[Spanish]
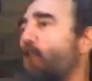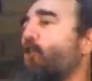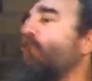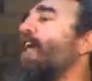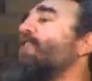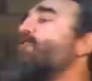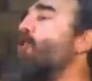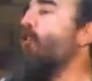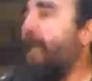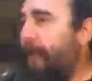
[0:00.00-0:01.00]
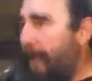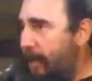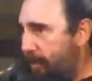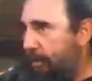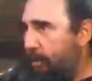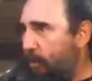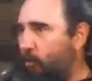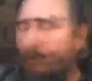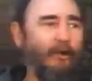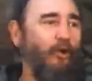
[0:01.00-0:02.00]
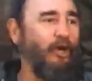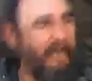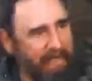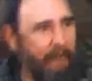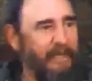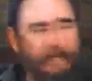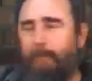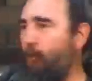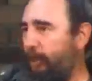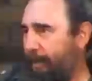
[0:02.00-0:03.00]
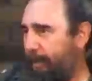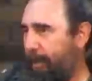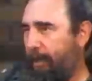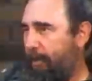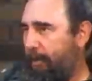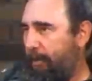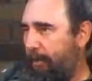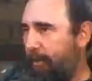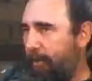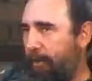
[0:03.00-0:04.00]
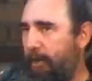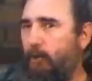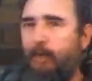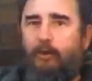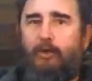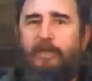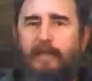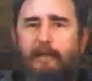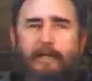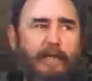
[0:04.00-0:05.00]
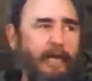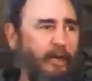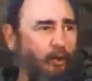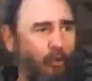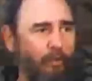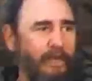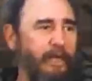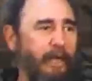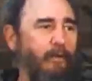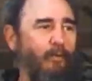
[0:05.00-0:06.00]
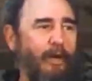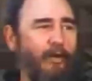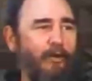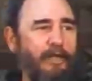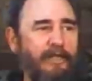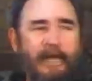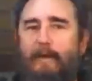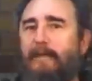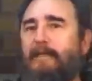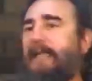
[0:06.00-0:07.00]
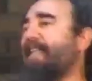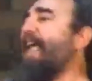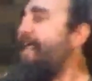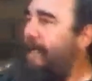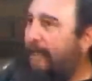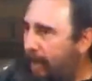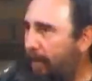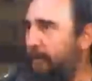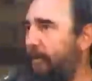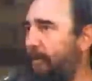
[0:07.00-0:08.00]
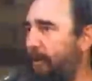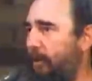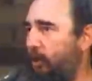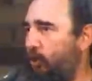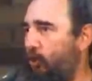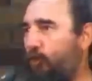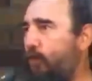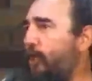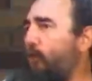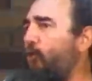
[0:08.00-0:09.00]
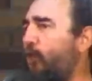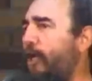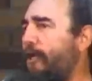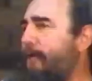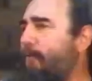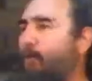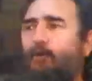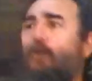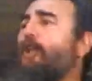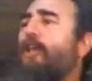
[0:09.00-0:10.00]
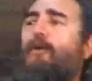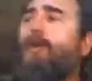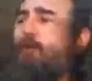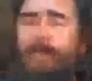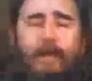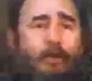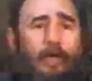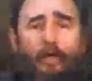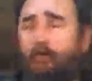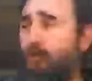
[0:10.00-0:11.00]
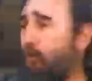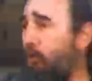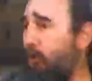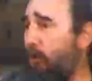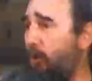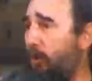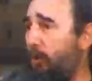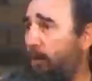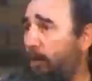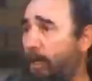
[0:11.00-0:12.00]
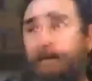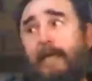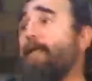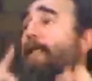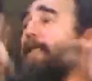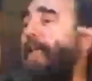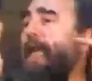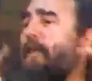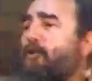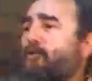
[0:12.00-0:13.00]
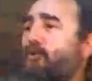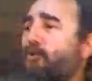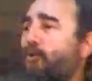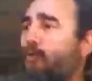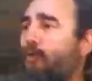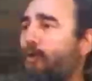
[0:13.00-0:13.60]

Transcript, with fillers: no tecnócratas, cuadros que saben de política, y cuadros que saben de economía, cuadros que saben de técnica. Yo estoy seguro que hay montones de cuadros mejores que nosotros, que vienen detrás de nosotros,